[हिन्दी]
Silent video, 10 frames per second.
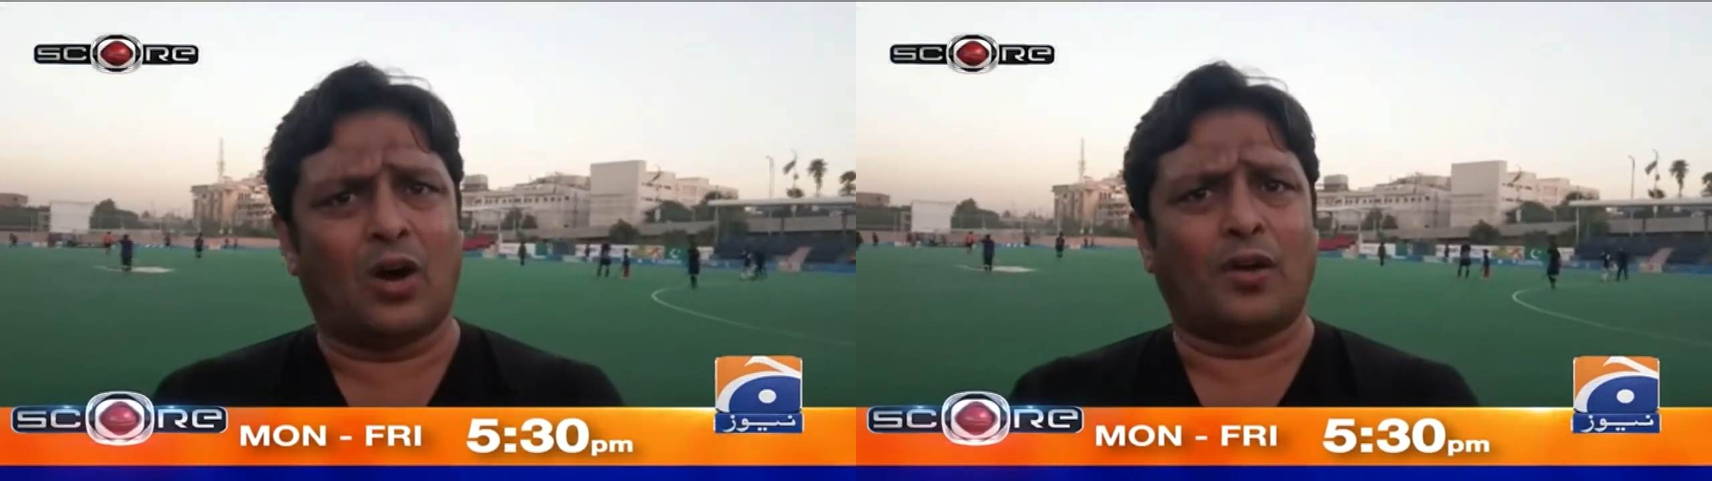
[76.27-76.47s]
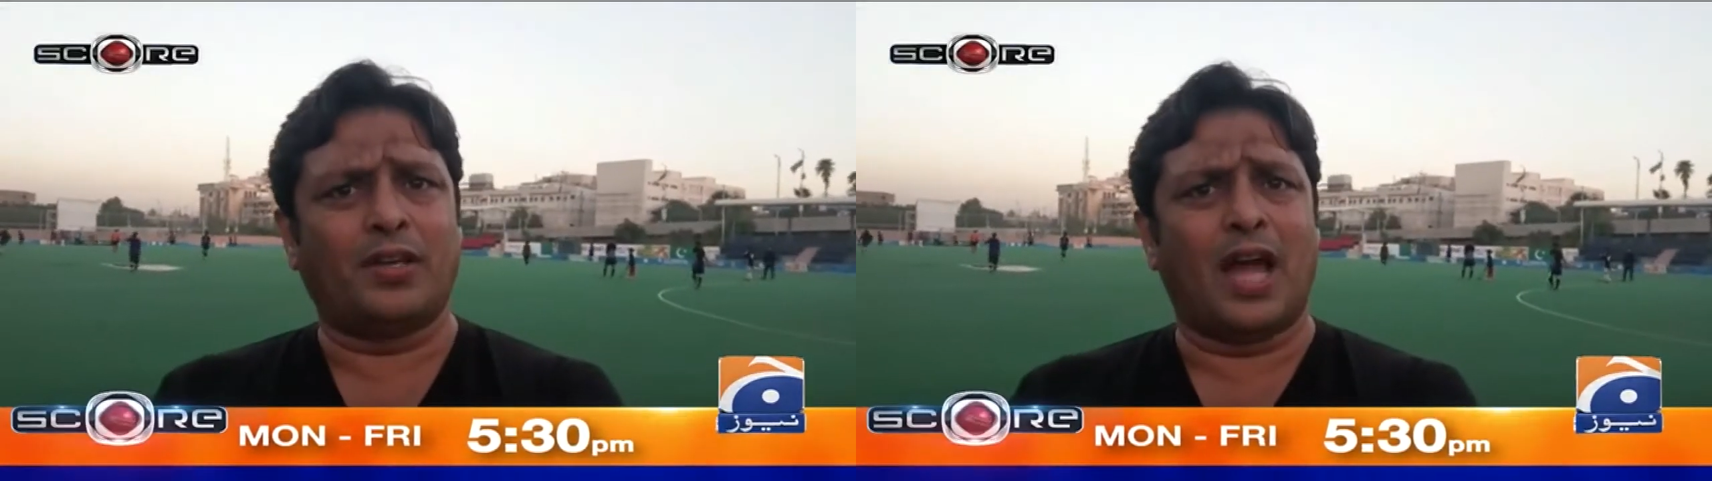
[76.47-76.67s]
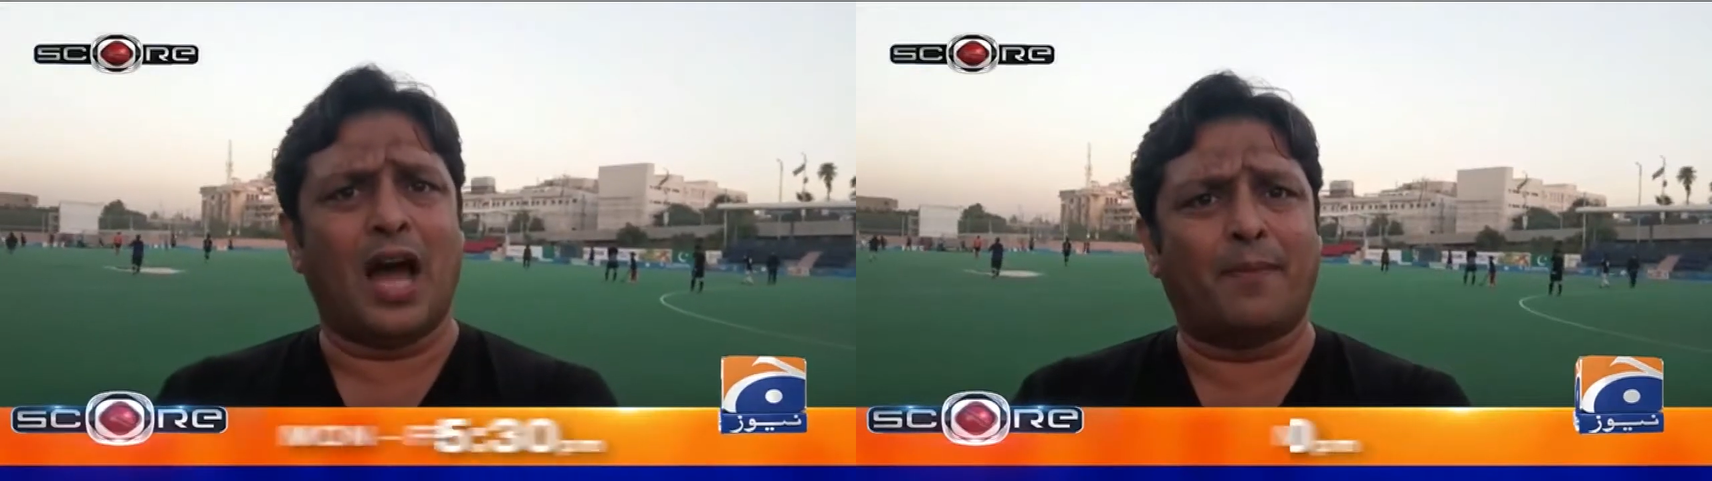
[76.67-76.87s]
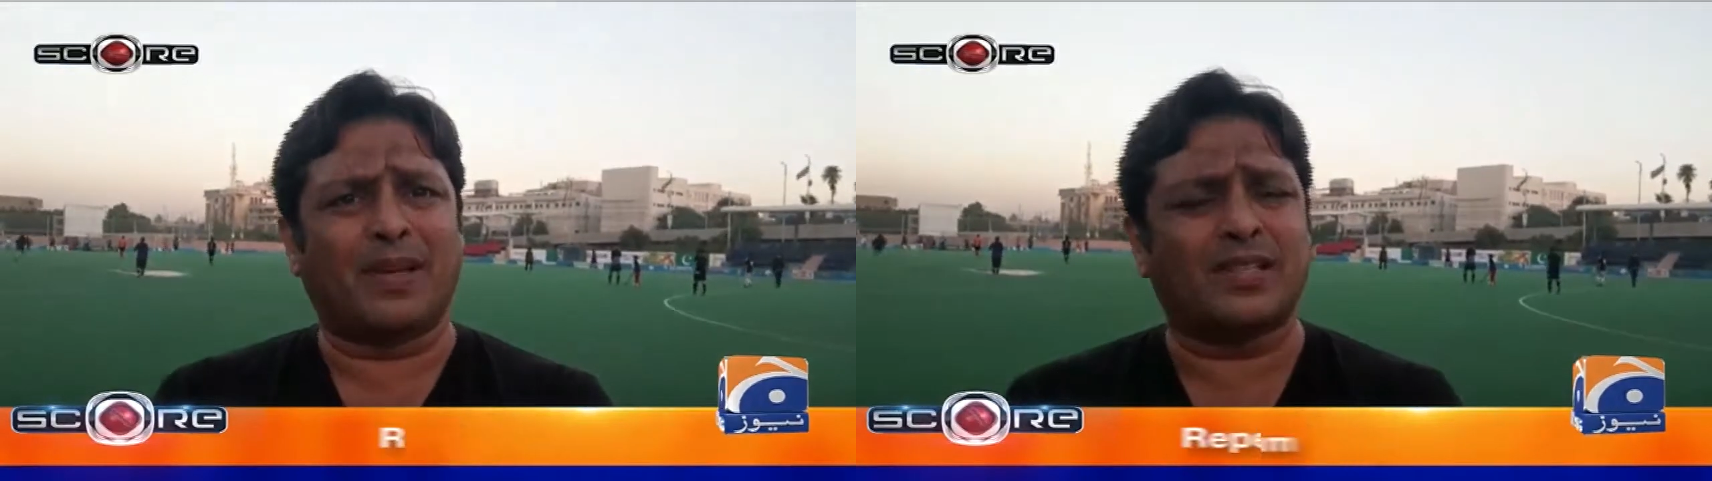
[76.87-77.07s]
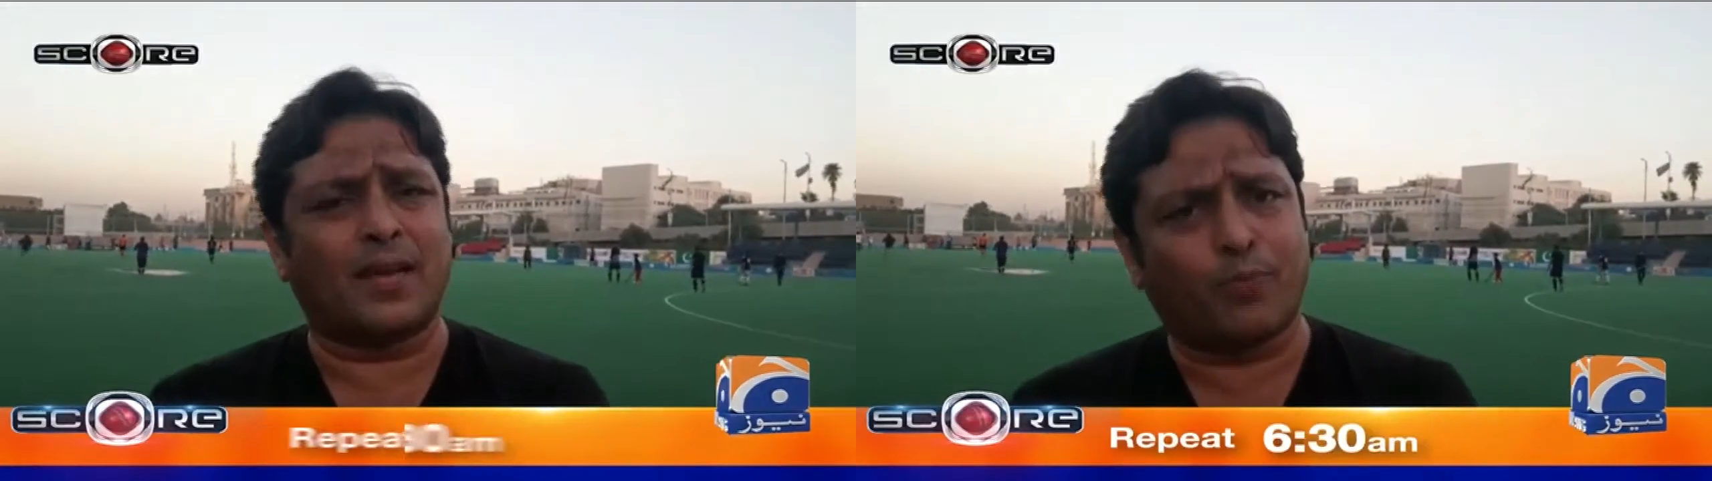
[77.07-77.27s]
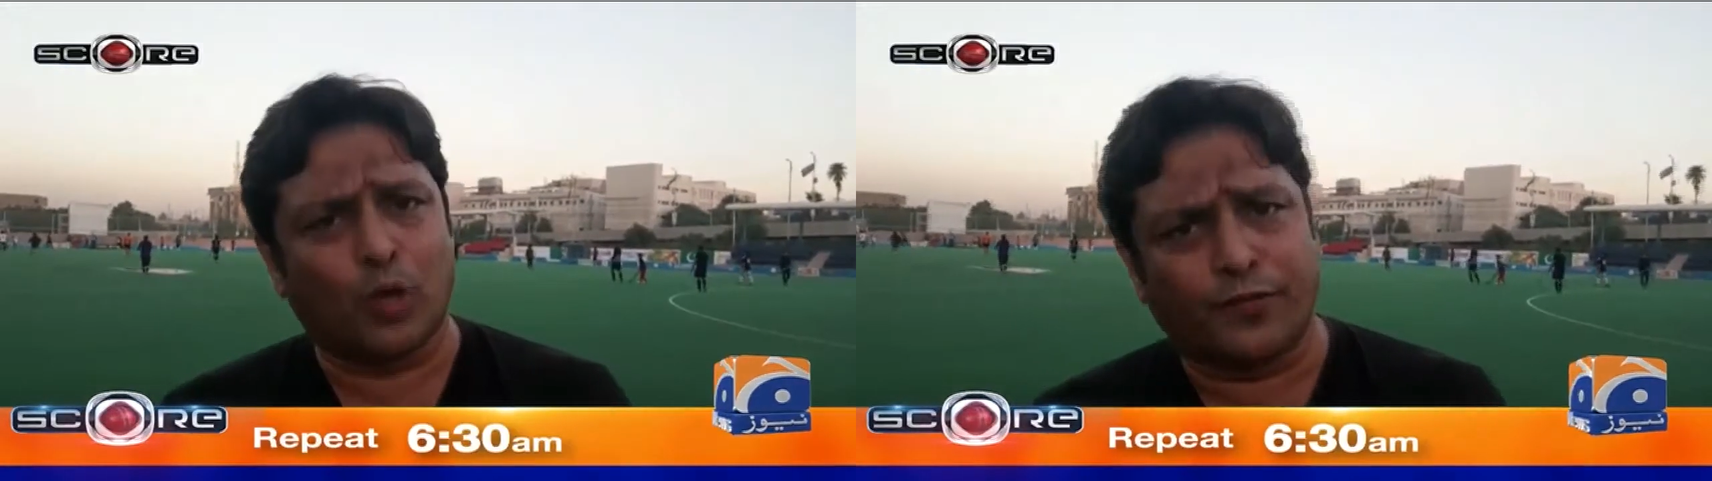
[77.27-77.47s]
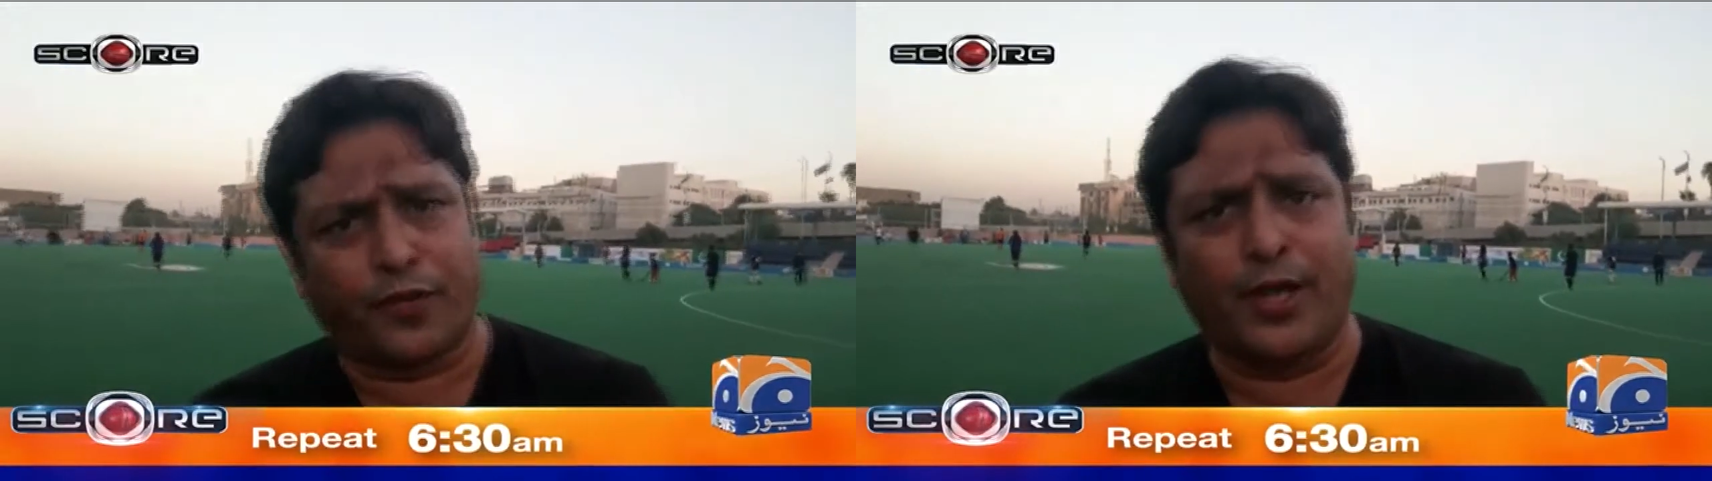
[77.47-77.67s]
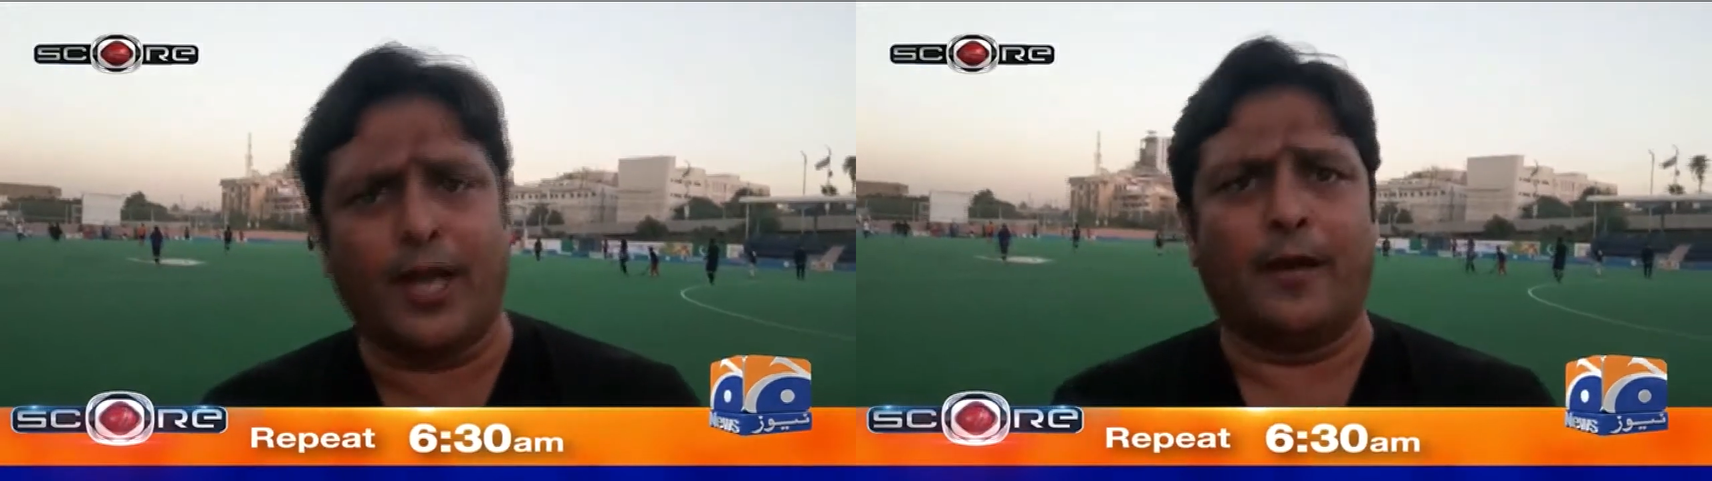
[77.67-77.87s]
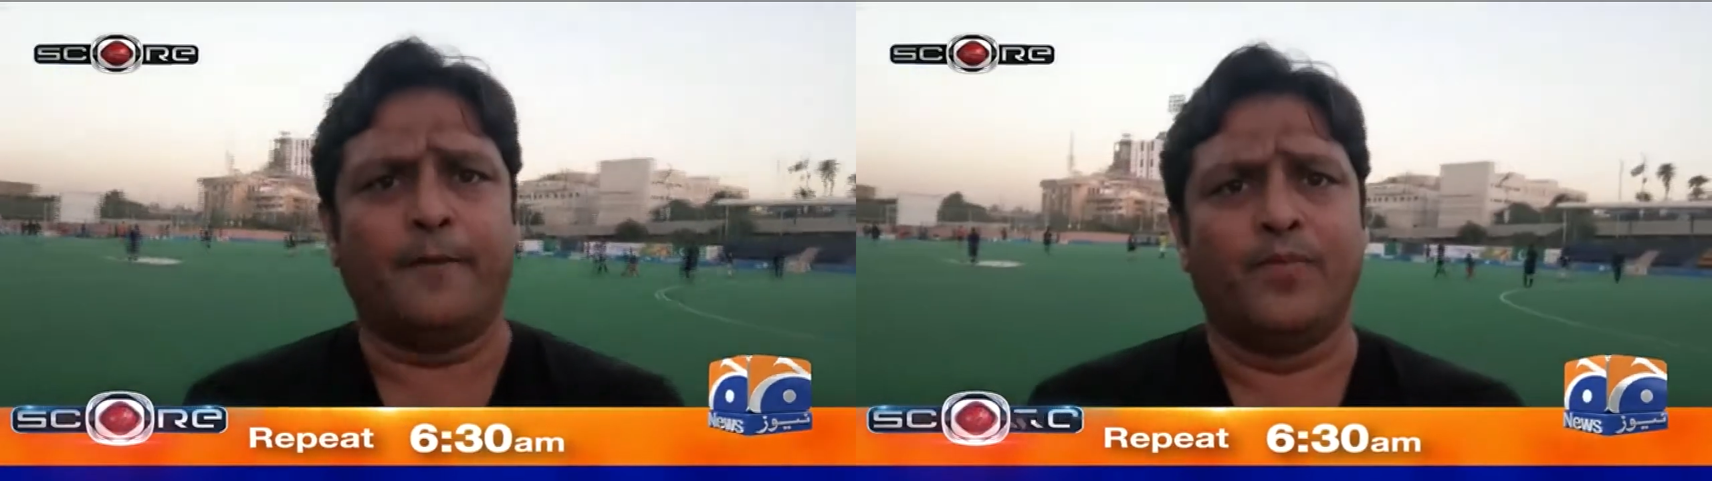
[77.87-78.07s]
और यहाँ पर सब कुछ फ्री है